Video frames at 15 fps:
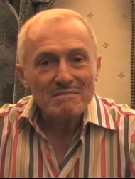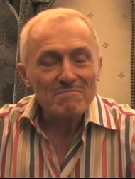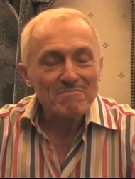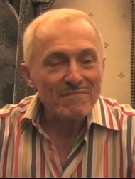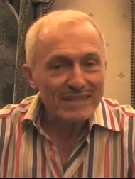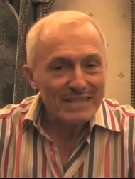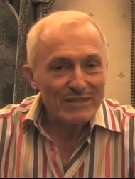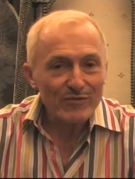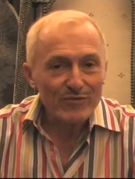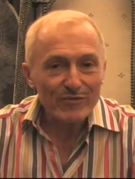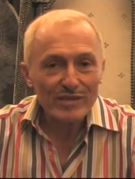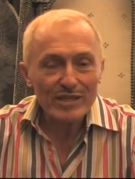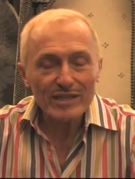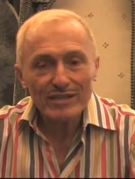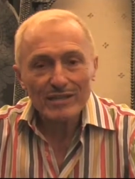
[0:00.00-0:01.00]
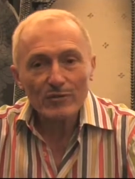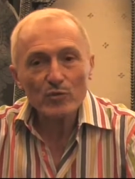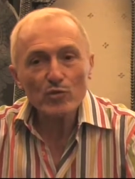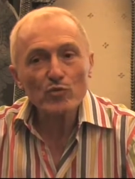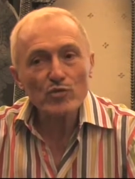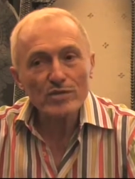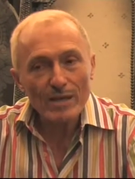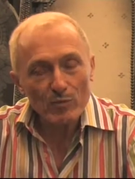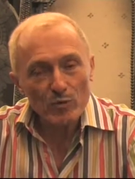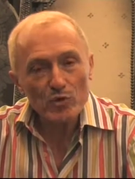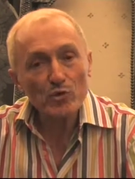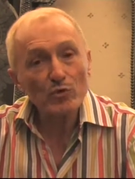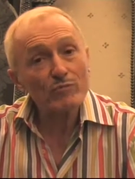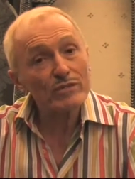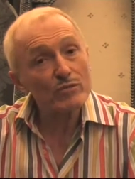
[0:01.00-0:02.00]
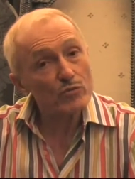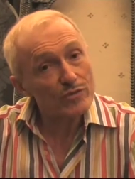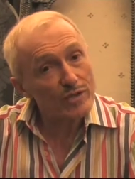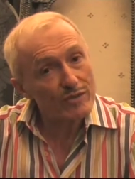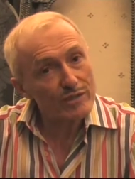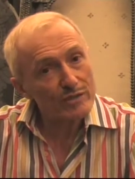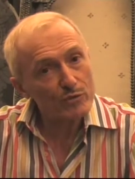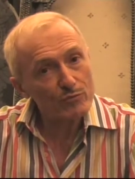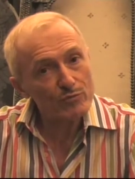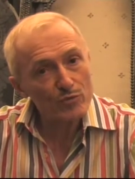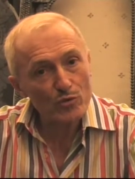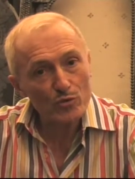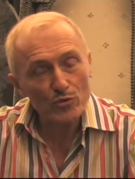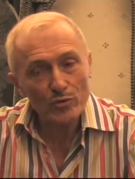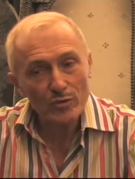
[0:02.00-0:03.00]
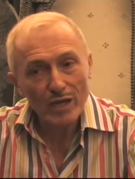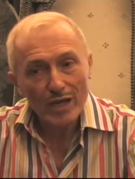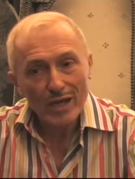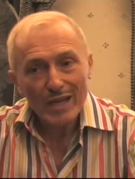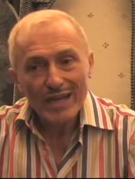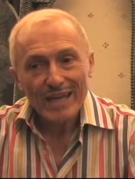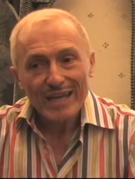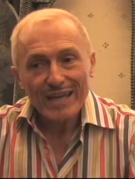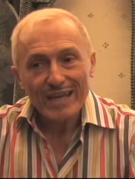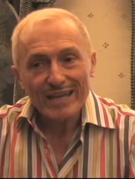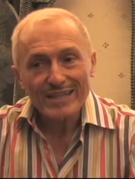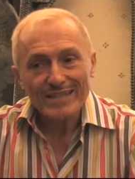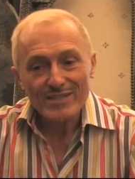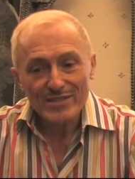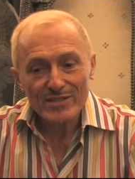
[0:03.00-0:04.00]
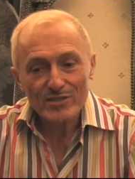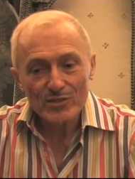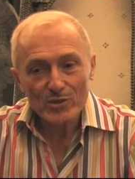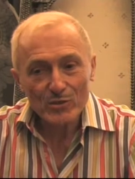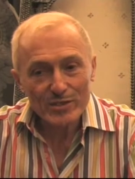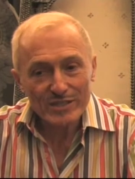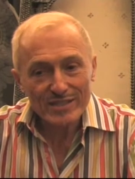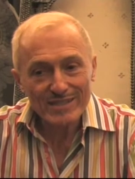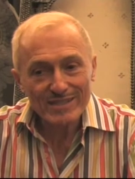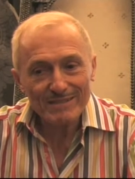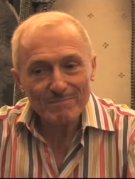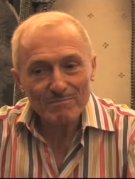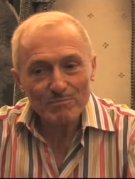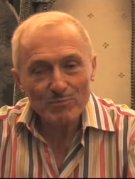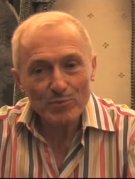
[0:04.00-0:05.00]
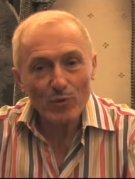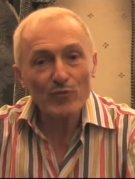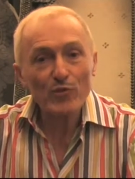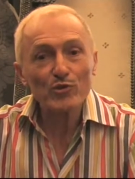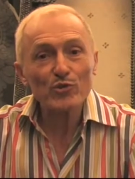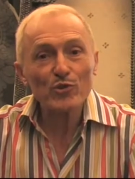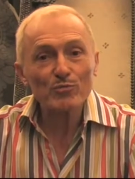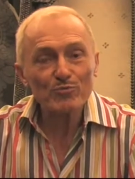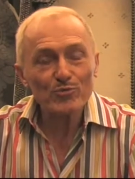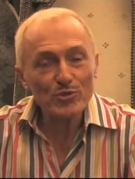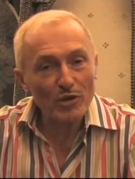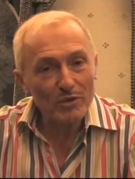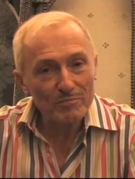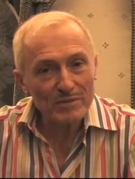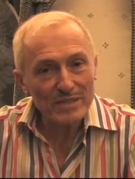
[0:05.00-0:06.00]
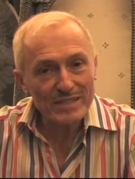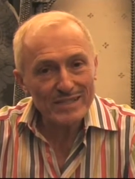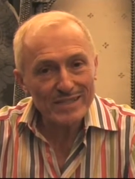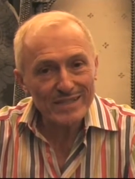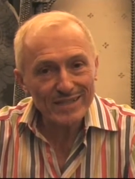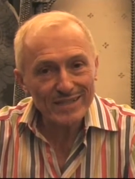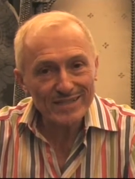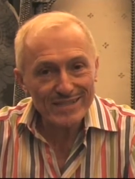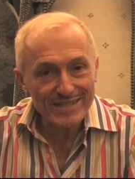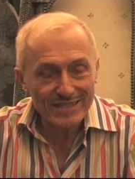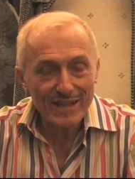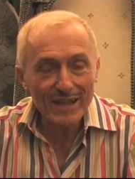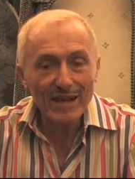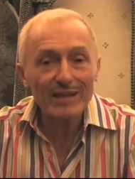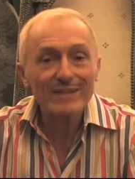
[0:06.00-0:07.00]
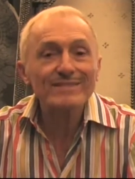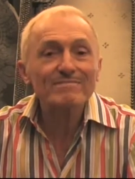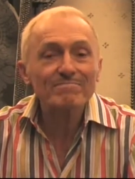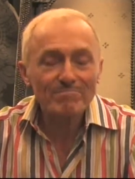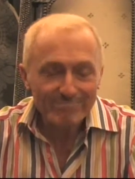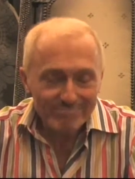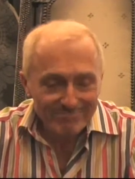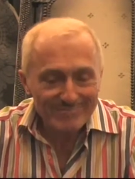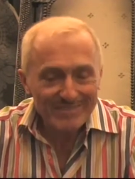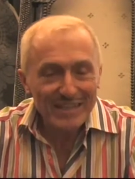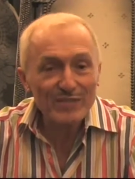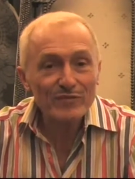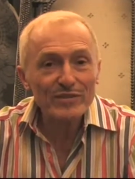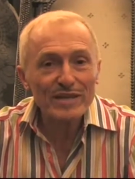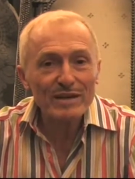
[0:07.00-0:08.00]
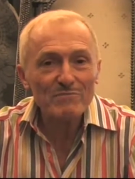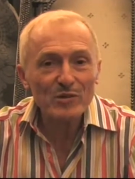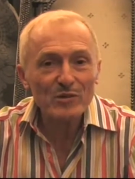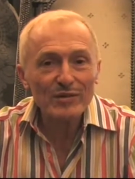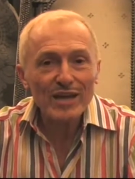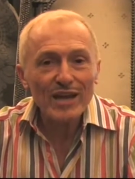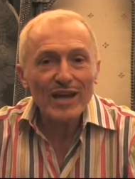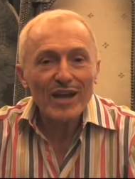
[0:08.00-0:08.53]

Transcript: magnifique. Nous nous amusons, mais nous travaillons beaucoup. Et ceci pour votre plus grand plaisir, qui sera évidemment